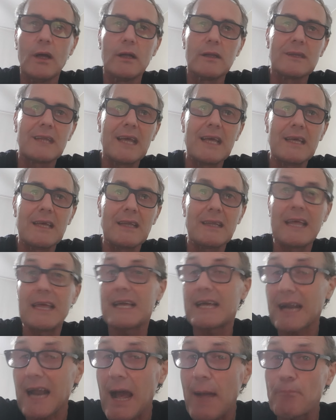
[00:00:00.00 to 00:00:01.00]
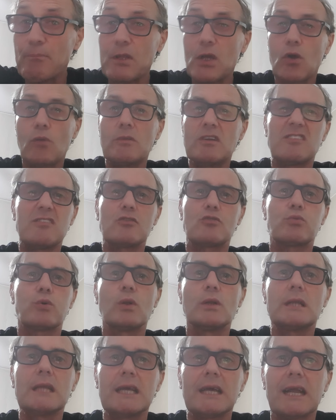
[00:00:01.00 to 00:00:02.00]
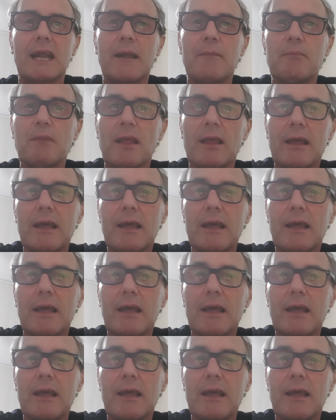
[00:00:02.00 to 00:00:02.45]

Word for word: dei, dei, grandi, come si suol dire,